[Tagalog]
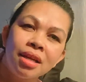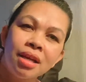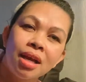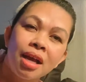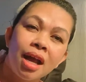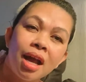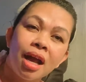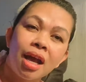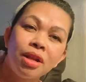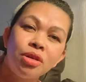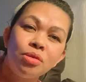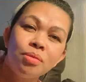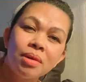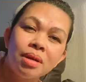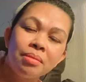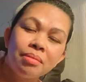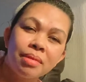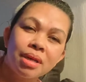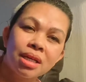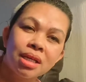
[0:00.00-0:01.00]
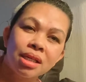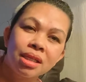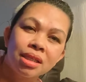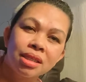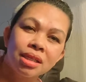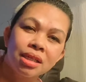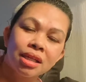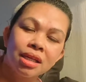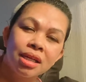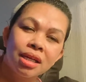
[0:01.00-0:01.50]
Eh. Ano bang ma...
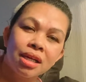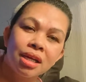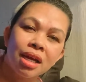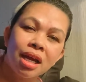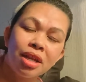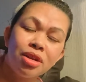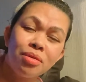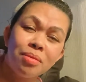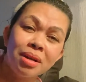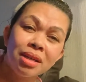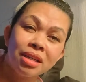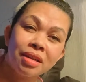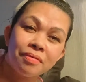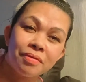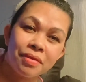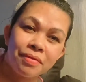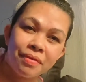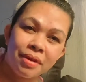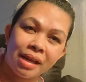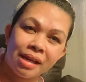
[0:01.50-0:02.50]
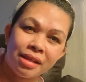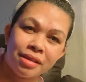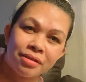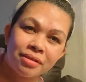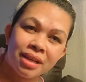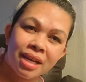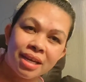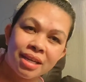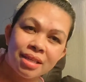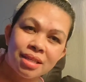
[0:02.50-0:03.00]
Ano bang nafe-feel nyo
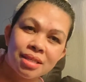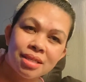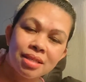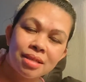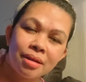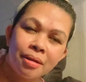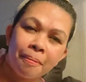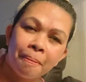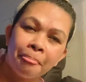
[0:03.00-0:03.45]
guys?